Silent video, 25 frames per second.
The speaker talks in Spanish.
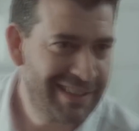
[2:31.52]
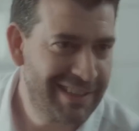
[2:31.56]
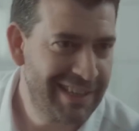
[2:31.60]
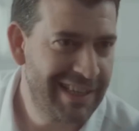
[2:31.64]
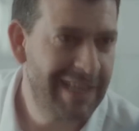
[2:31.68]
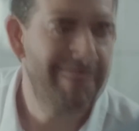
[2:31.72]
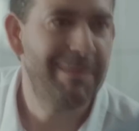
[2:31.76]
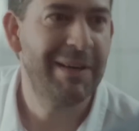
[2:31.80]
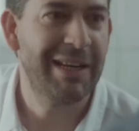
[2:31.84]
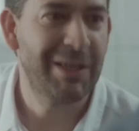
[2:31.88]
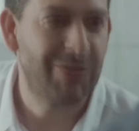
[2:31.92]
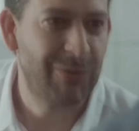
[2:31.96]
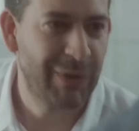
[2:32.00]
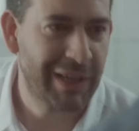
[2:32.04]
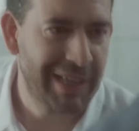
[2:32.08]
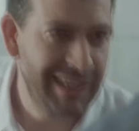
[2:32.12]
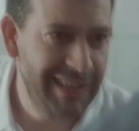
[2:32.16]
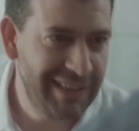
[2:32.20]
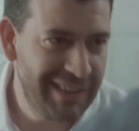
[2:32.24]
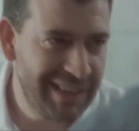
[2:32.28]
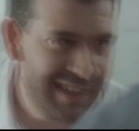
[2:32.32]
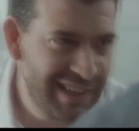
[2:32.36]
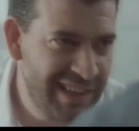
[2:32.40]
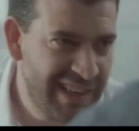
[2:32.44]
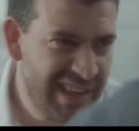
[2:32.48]
Puto
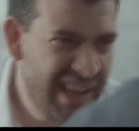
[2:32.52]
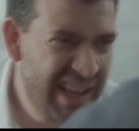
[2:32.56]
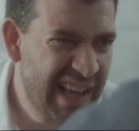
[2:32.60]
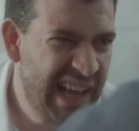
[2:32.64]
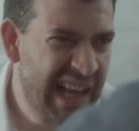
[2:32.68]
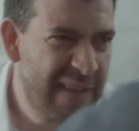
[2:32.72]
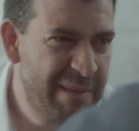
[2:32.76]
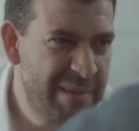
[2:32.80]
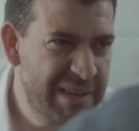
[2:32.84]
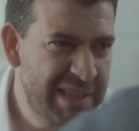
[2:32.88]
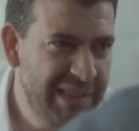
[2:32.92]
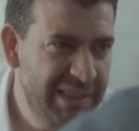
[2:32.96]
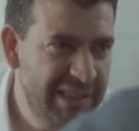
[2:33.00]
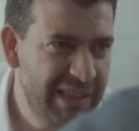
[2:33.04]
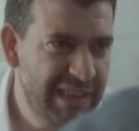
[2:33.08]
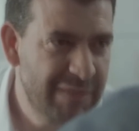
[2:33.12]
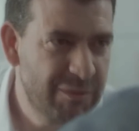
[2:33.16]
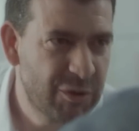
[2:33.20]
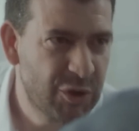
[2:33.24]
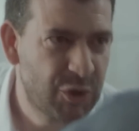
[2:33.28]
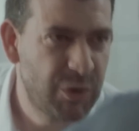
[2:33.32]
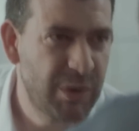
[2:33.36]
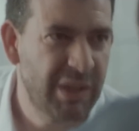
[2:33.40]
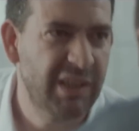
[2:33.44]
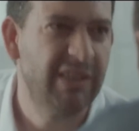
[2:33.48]
genocida asqueroso de
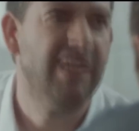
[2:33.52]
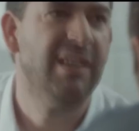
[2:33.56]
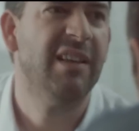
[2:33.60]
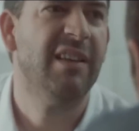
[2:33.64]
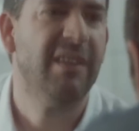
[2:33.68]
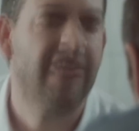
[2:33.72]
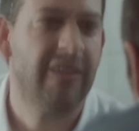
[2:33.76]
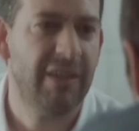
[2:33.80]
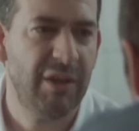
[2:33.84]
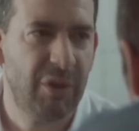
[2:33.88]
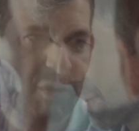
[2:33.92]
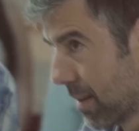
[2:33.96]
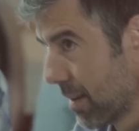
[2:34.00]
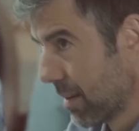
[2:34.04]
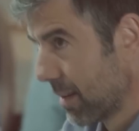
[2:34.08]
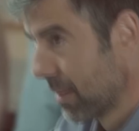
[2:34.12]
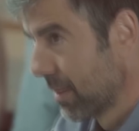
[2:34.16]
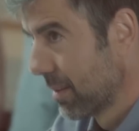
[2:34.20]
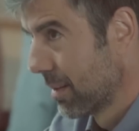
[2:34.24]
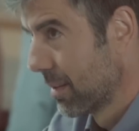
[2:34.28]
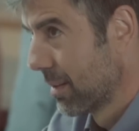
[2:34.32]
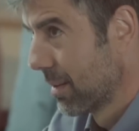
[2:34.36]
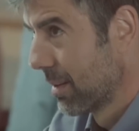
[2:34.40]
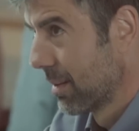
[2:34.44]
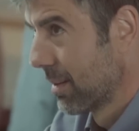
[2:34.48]
mierda,
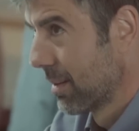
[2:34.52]
coletas.